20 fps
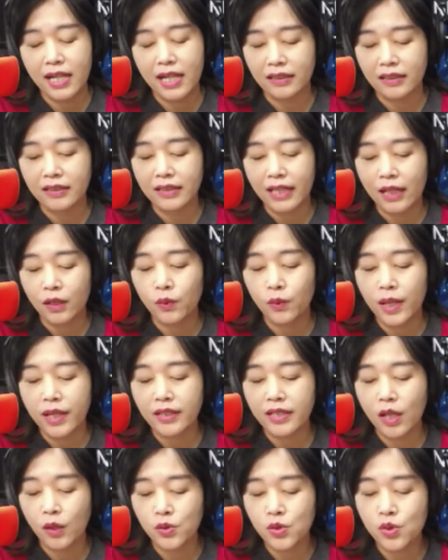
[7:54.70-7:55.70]
两个难
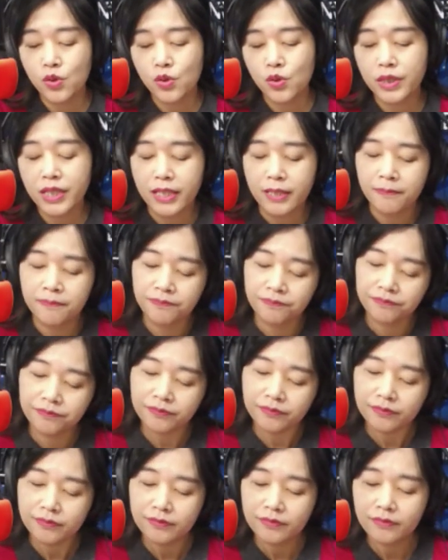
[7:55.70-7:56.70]
关要注意。
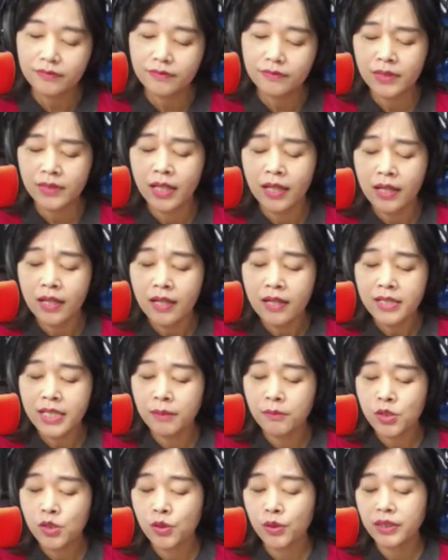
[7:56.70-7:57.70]

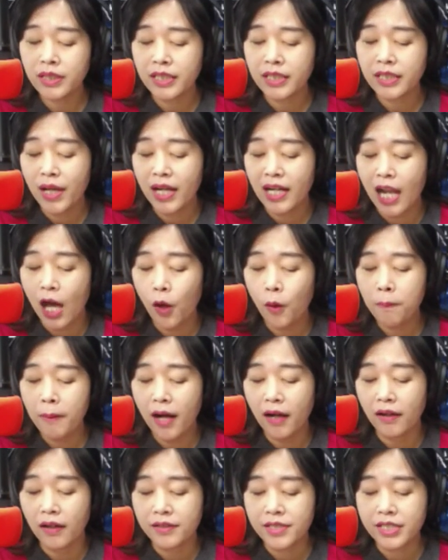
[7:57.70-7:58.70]
怎么说呢？因为劳
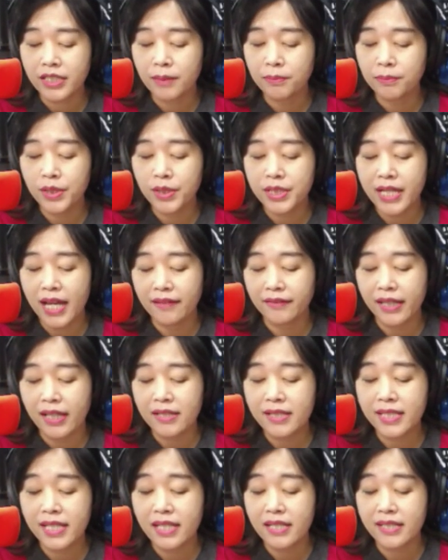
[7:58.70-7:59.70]
保这个破产
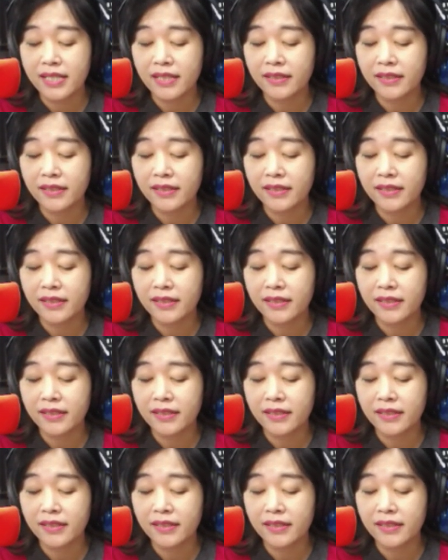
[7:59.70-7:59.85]
年限已